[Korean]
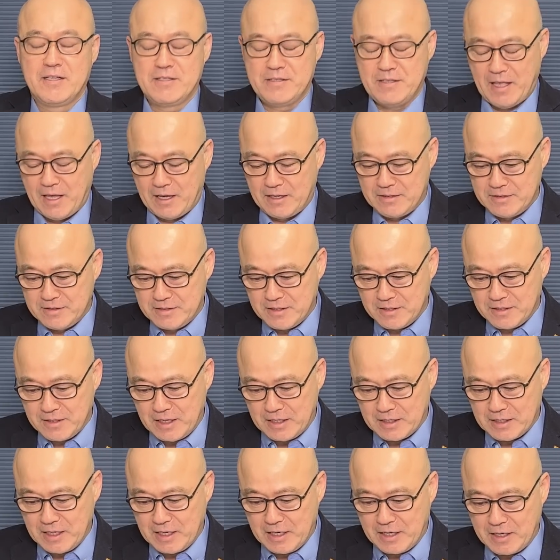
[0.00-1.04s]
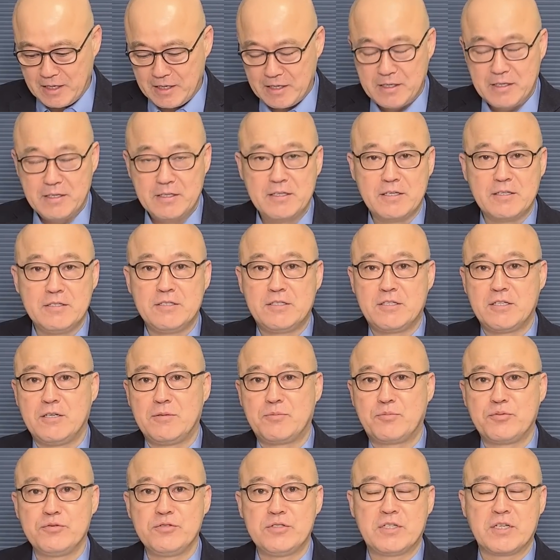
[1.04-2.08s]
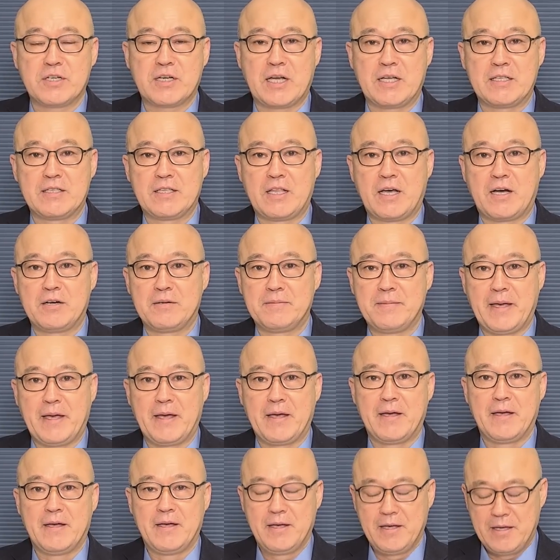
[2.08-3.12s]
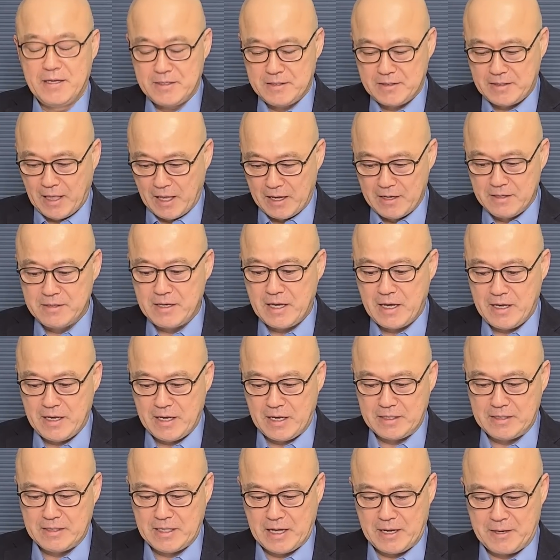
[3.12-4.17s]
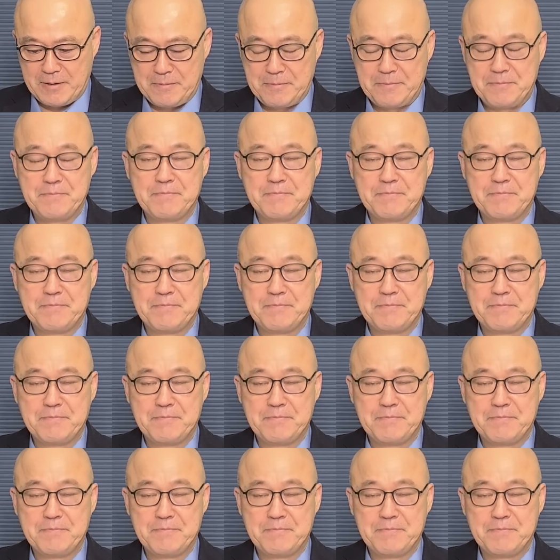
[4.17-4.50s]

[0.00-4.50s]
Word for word: 냉정하게 현실을 분석한 다음에 대응해야 한다.